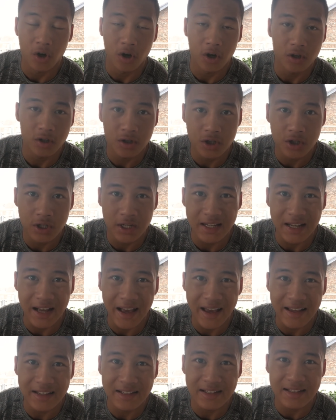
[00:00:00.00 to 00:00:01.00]
Heute steht
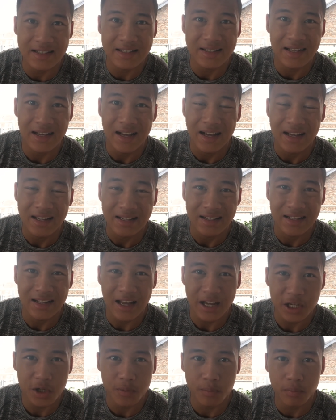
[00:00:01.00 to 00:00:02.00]
eigentlich eine
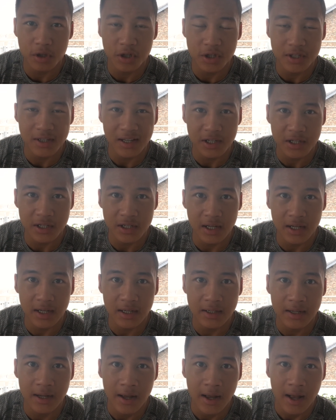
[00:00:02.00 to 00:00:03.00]
leichte Push-Session
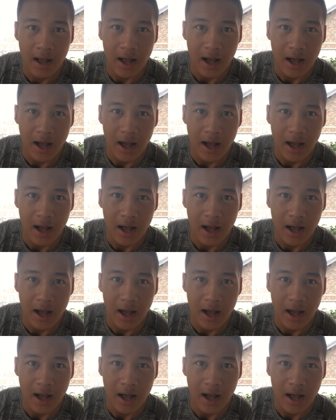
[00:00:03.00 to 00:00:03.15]
ein,